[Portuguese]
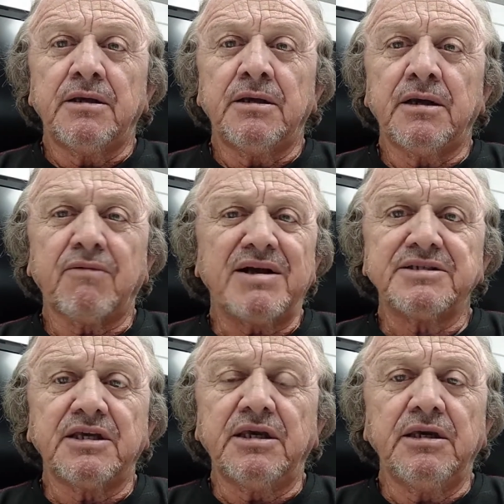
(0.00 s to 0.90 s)
é,
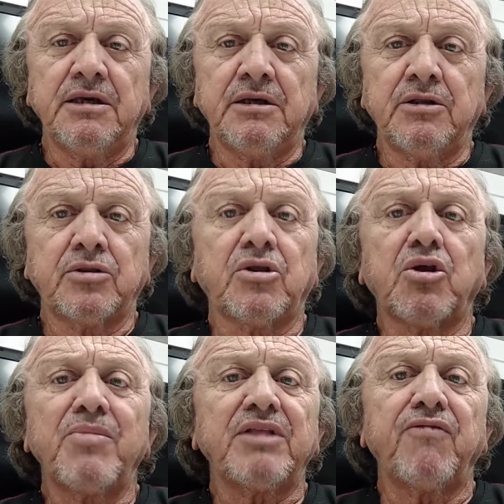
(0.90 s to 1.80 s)
quase que
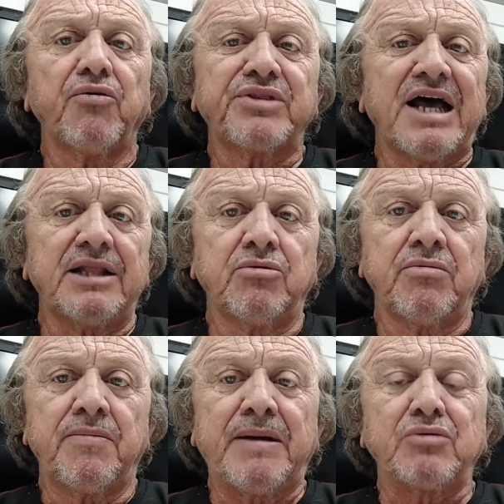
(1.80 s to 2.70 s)
totalmente voltado
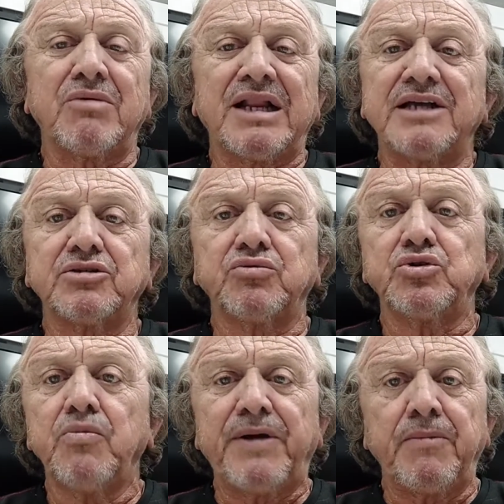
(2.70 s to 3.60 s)
para o clássico
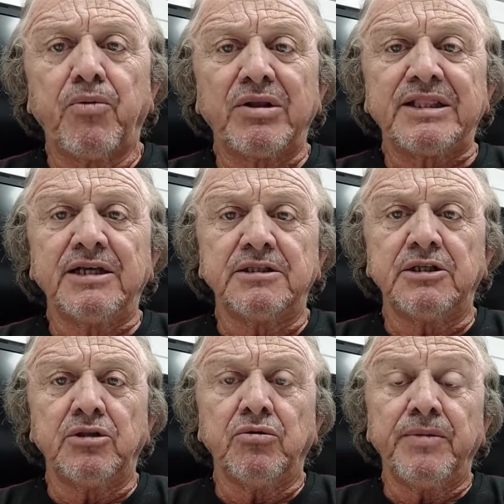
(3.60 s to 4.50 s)
super importante
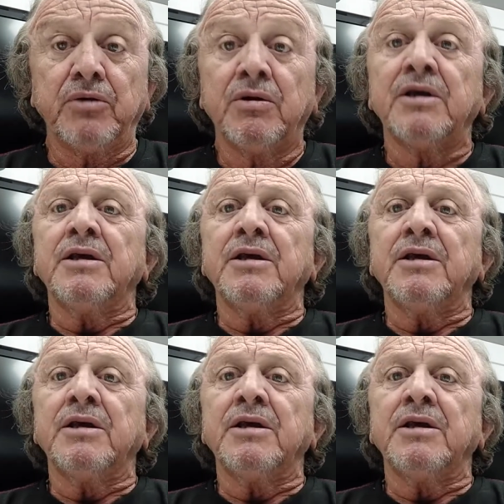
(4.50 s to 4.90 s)
de domingo.